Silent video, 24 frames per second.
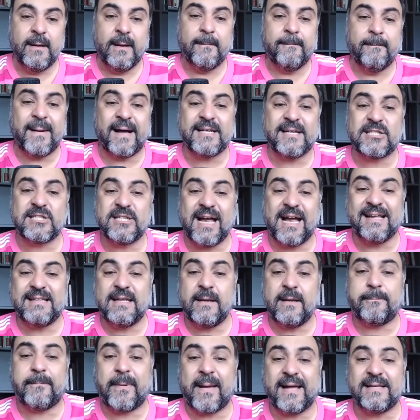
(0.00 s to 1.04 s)
Mas nada
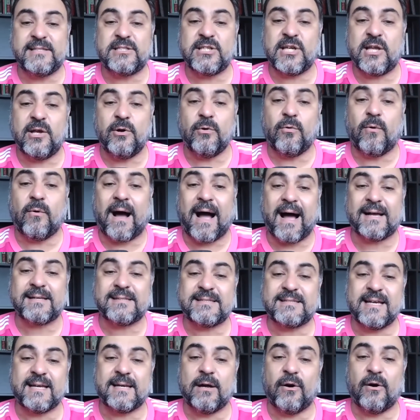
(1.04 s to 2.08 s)
impede que o
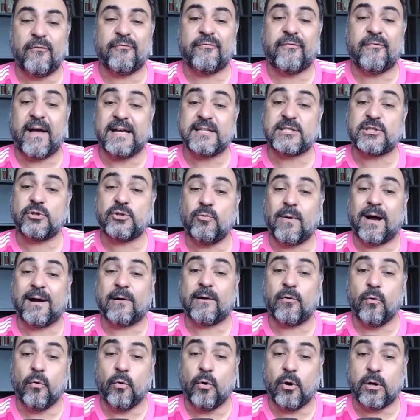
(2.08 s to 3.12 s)
Arsenal feche um
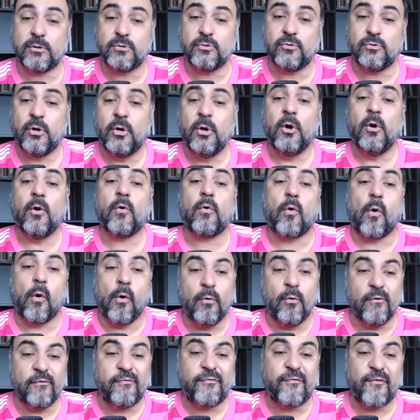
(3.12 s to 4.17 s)
acordo
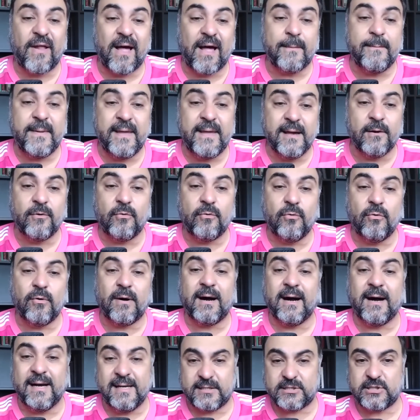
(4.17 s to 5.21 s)
com o Flamengo
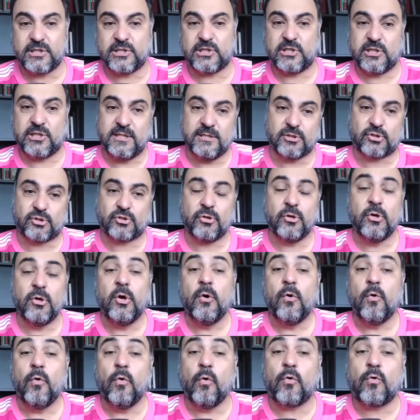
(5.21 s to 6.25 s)
antes disso.
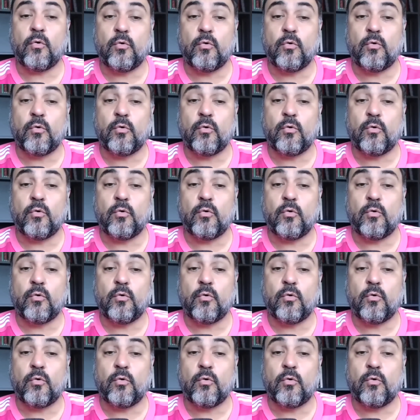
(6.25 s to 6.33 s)
O